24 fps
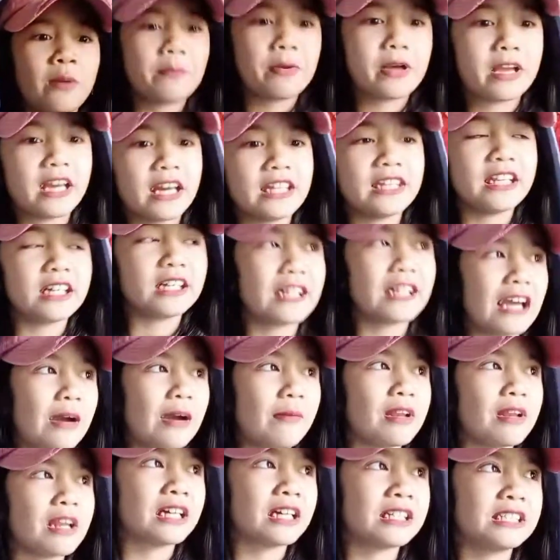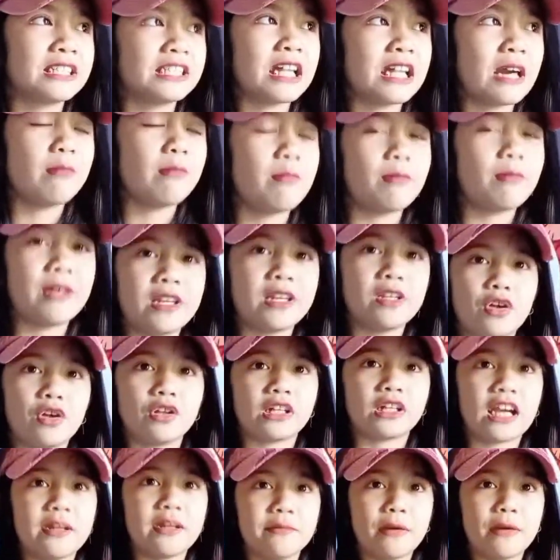Pagka nagkamal kasi nagpa rin yon,
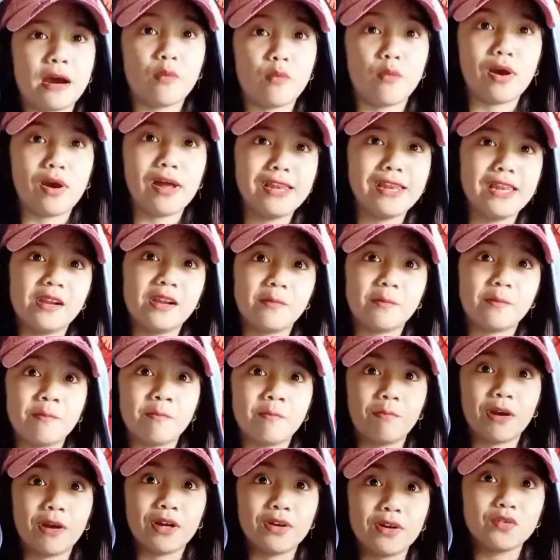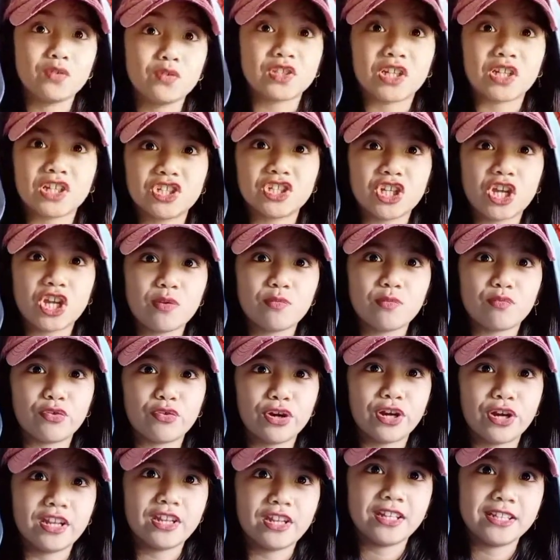kahit bawal, parusa,
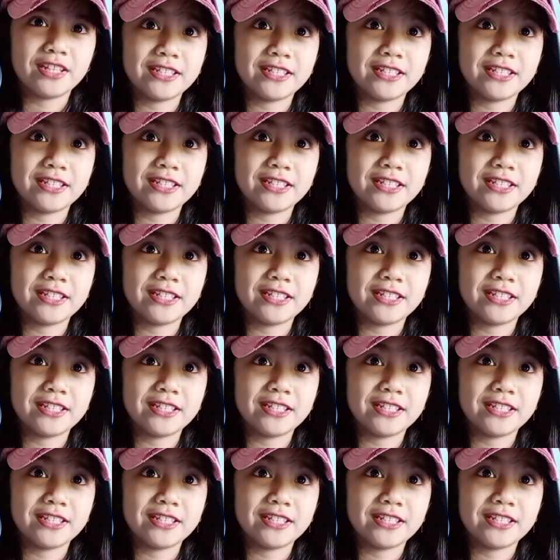syempre.